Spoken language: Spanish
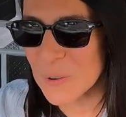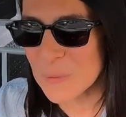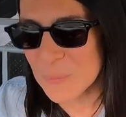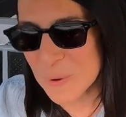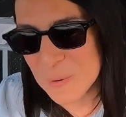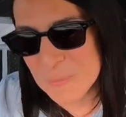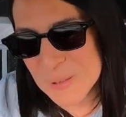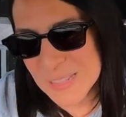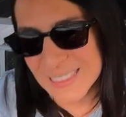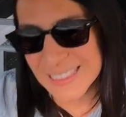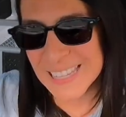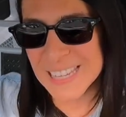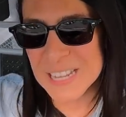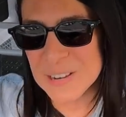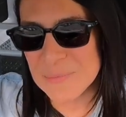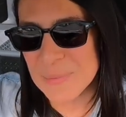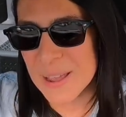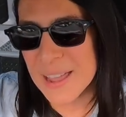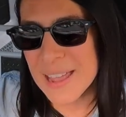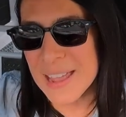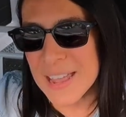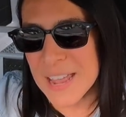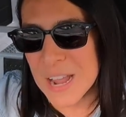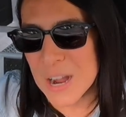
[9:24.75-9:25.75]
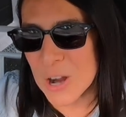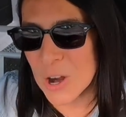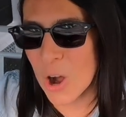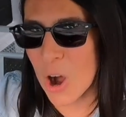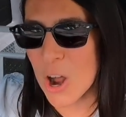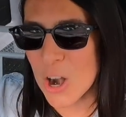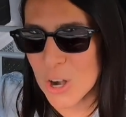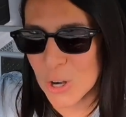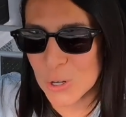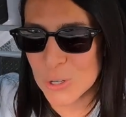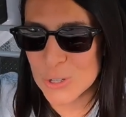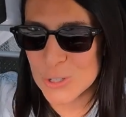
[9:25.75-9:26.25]
por permitirme
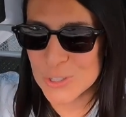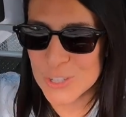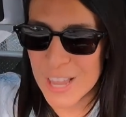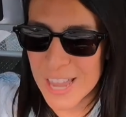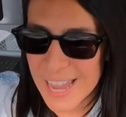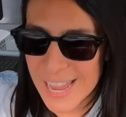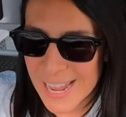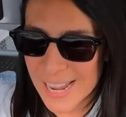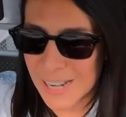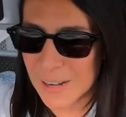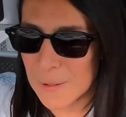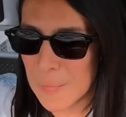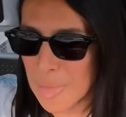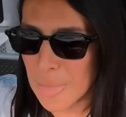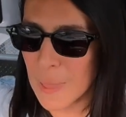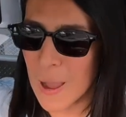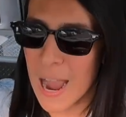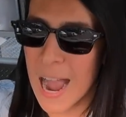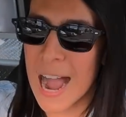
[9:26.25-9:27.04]
conocer